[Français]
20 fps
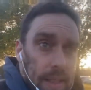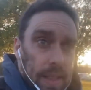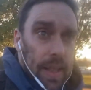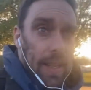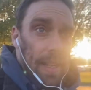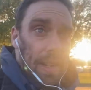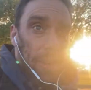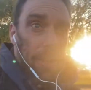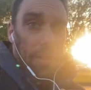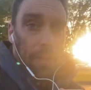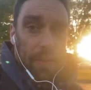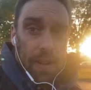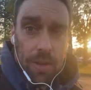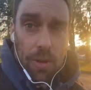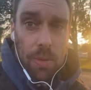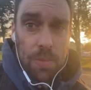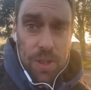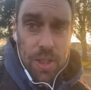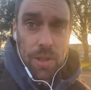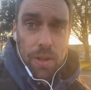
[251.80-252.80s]
Et euh, on va être
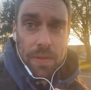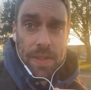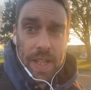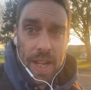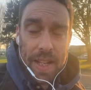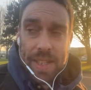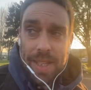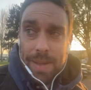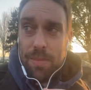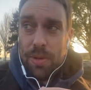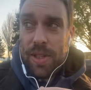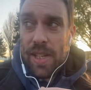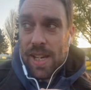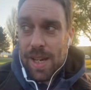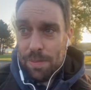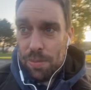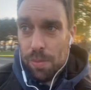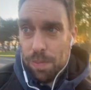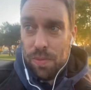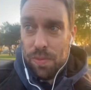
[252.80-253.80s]
obligé de revenir à des modèles un
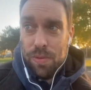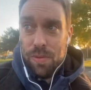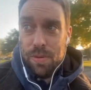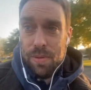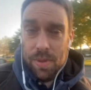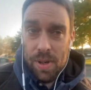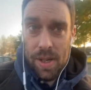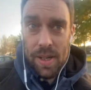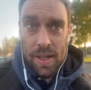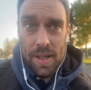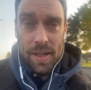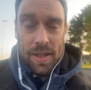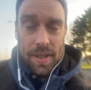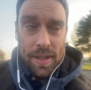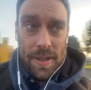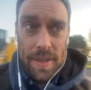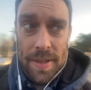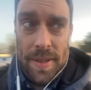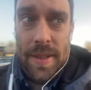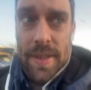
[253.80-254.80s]
peu plus.
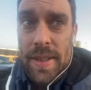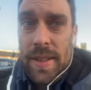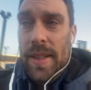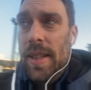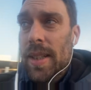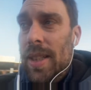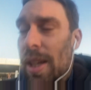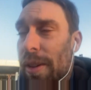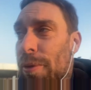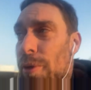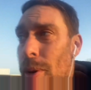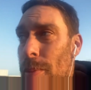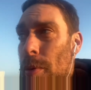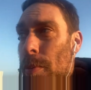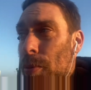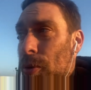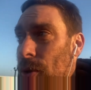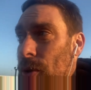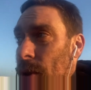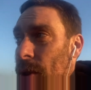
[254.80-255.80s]
qui font un peu
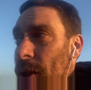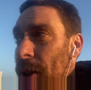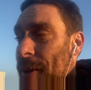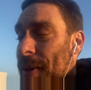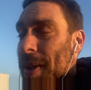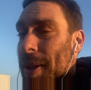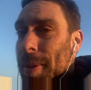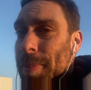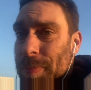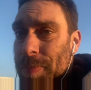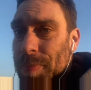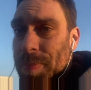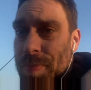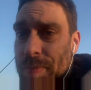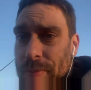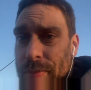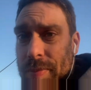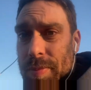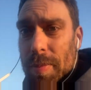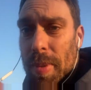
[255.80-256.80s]
plus de sens.
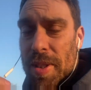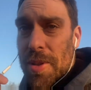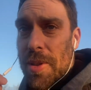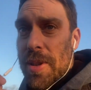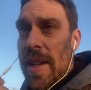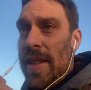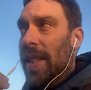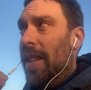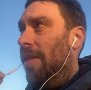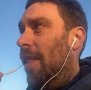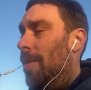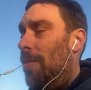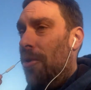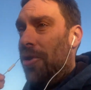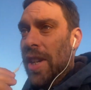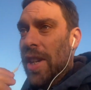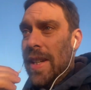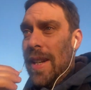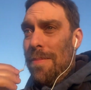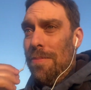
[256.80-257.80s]
Parce que là, c'est vraiment
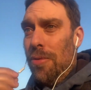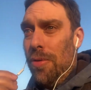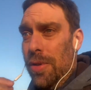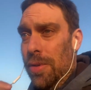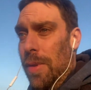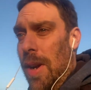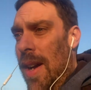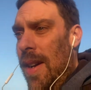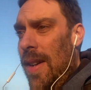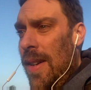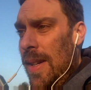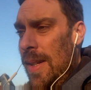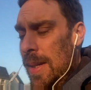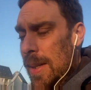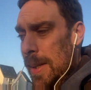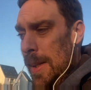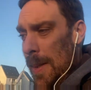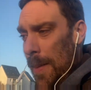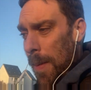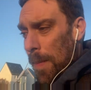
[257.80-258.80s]
chacun pour soi.
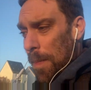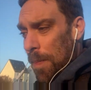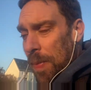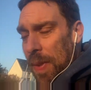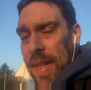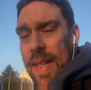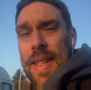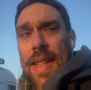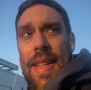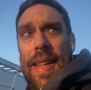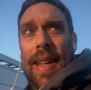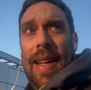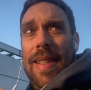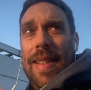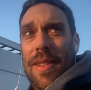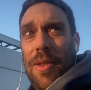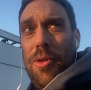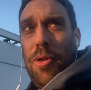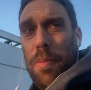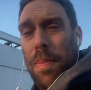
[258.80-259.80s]
Et les
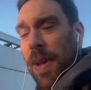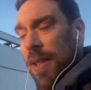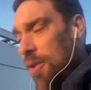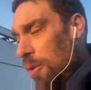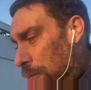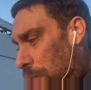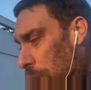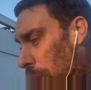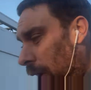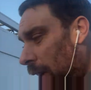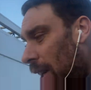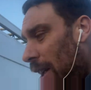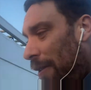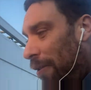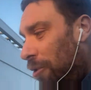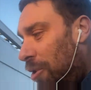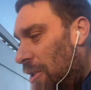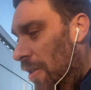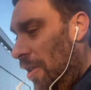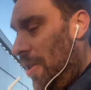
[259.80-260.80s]
entreprises n'ont plus rien à
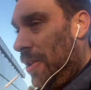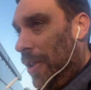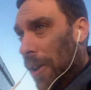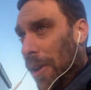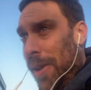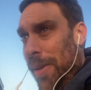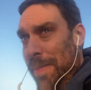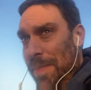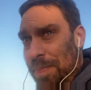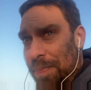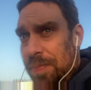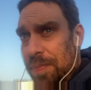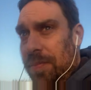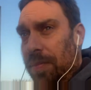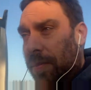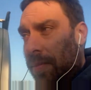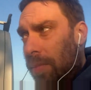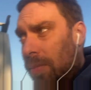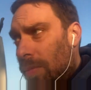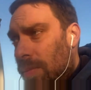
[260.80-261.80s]
foutre de votre gueule.
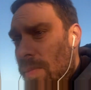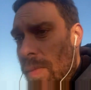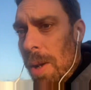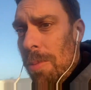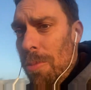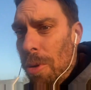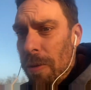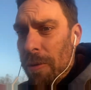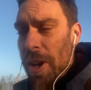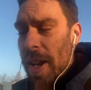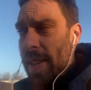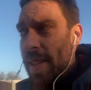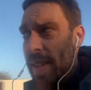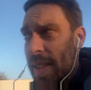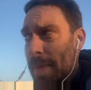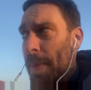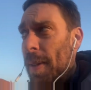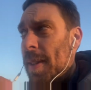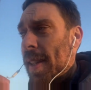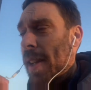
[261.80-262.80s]
Bon vous voyez,
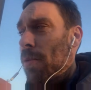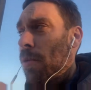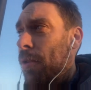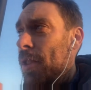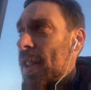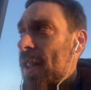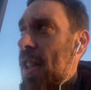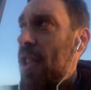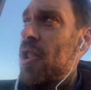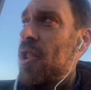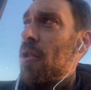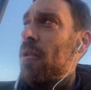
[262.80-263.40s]
c'était pas très loin, on est déjà au